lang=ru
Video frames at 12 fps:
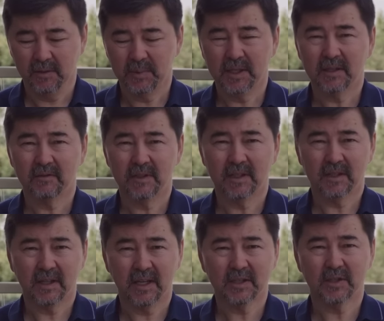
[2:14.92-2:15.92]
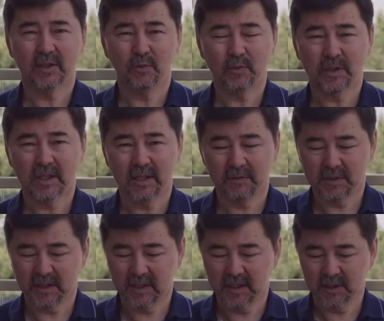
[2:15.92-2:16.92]
Первое, каждое утро я
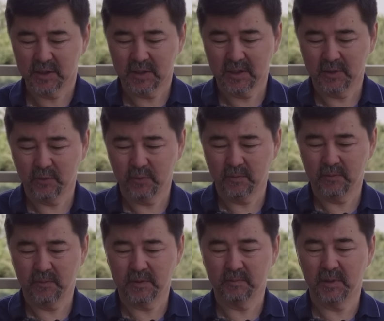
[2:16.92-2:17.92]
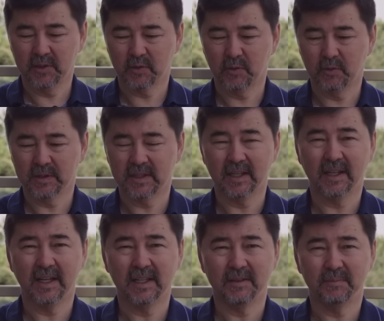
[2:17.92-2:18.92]
всегда начинаю с большого
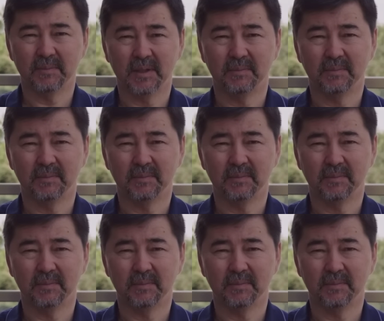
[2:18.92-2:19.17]
стакана,